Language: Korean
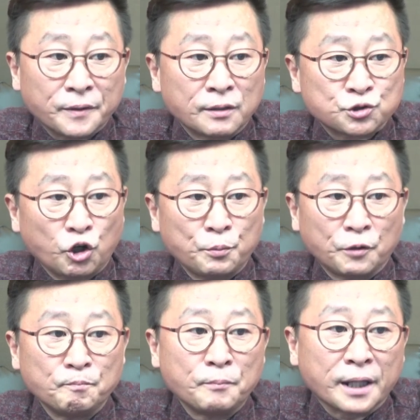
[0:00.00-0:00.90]

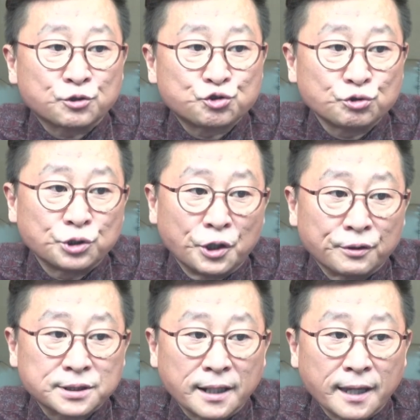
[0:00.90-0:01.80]
소변 맥주
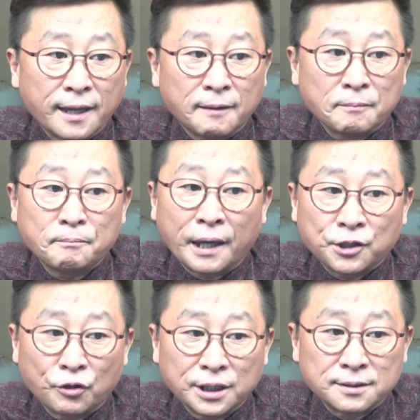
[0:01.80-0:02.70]
영상의
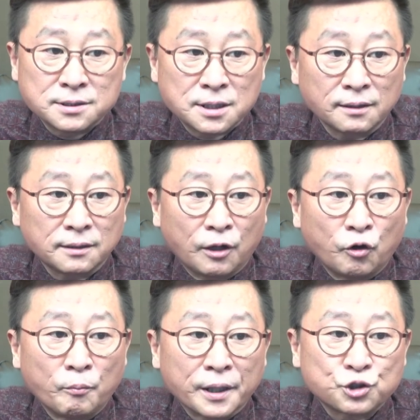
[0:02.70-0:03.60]
배경인 칭다오
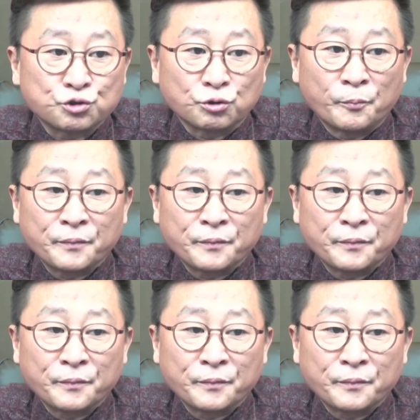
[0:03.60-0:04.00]
맥주